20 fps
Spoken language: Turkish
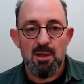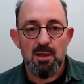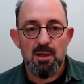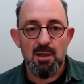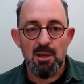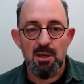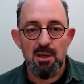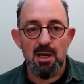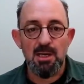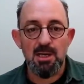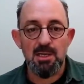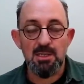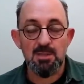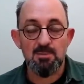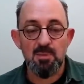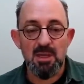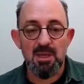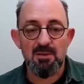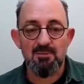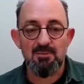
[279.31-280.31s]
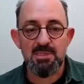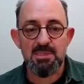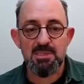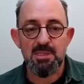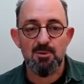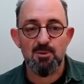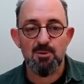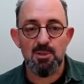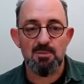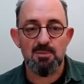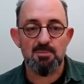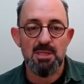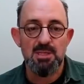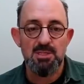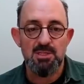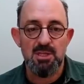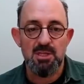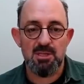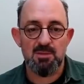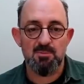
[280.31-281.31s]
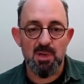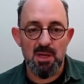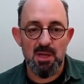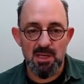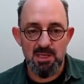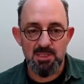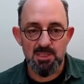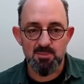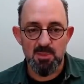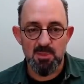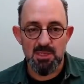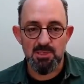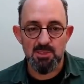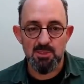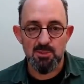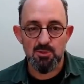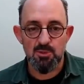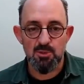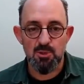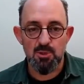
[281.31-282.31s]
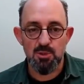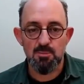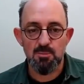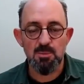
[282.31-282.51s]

haha ayılmaya vesile olabileceğini paylaşmaya çalışıyorum.